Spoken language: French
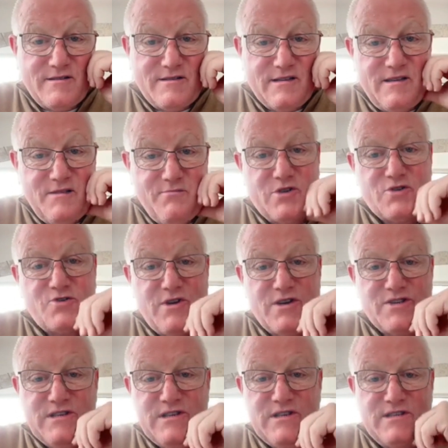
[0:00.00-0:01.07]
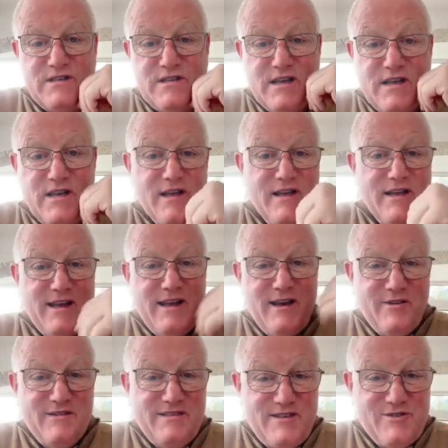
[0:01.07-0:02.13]
c'est dimanche soir j'ai décidé et
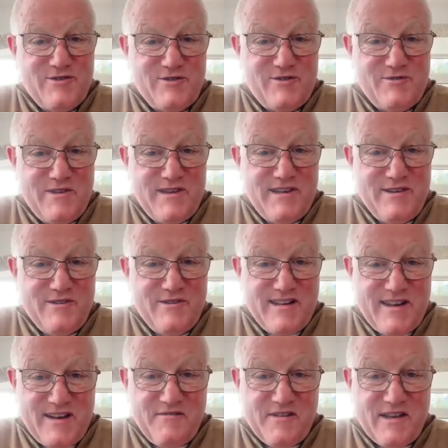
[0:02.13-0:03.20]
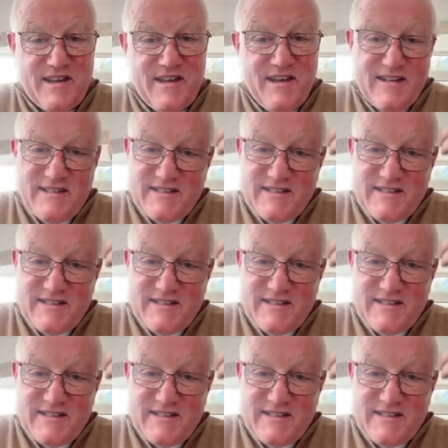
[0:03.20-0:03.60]
lundi je suis euh, délivré.